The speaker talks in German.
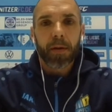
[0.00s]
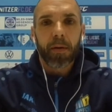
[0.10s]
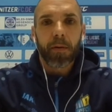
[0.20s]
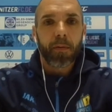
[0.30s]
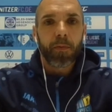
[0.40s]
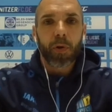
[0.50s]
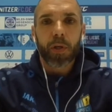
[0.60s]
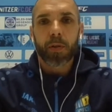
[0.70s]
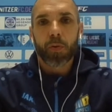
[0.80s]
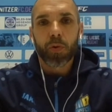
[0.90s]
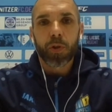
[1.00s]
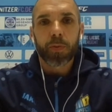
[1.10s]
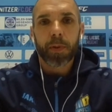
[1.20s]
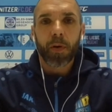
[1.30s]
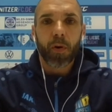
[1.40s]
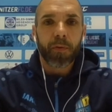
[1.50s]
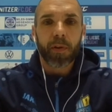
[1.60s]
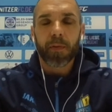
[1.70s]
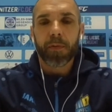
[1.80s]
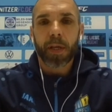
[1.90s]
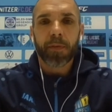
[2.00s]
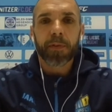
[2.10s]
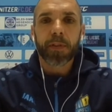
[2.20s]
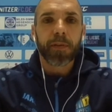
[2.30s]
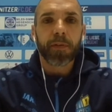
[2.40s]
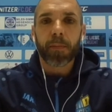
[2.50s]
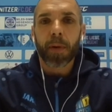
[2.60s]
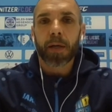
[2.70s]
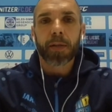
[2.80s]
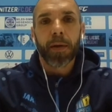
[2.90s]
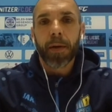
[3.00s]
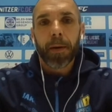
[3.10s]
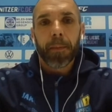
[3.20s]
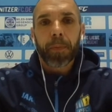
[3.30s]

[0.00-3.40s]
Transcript: äh, wirklich ein gutes Spiel offensiv wie defensiv gemacht.